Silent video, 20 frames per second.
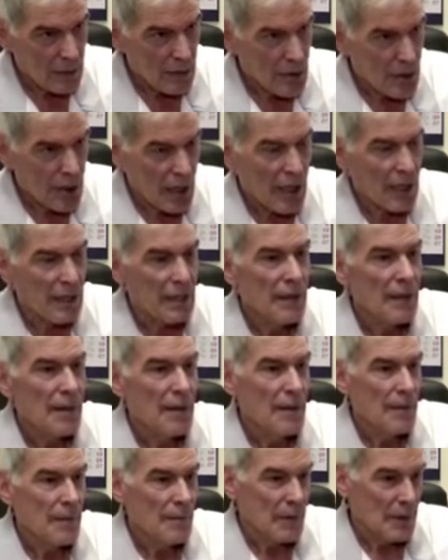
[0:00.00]
луча
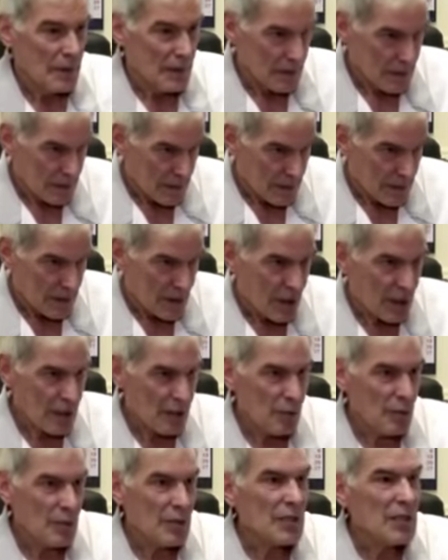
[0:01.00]

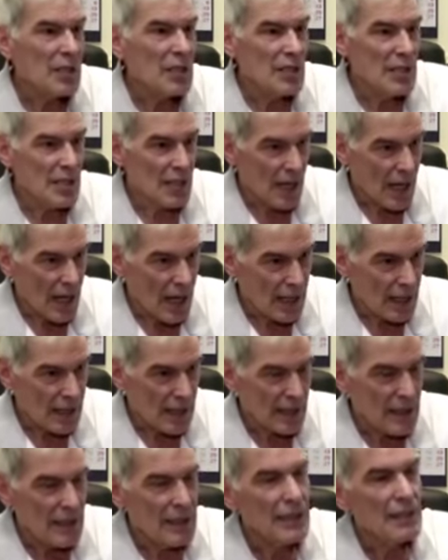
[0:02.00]
делают
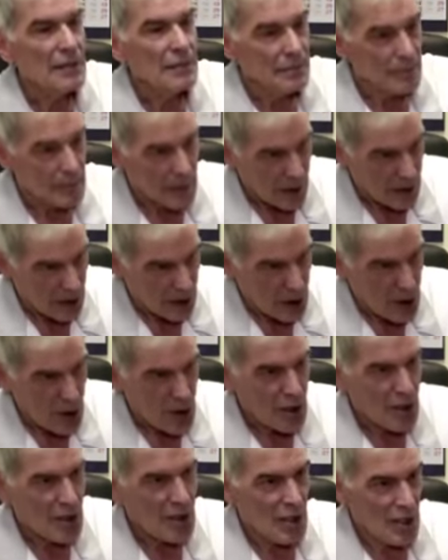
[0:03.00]
идеально или
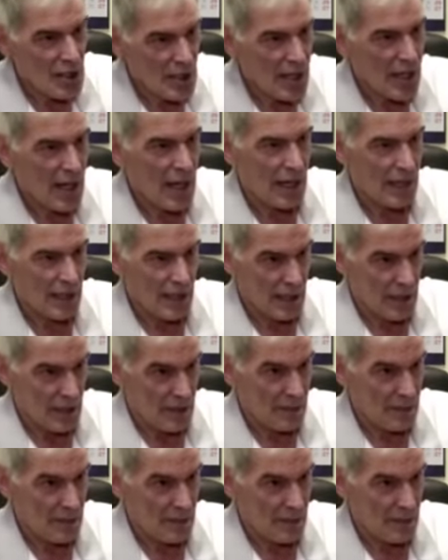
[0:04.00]
практически идеально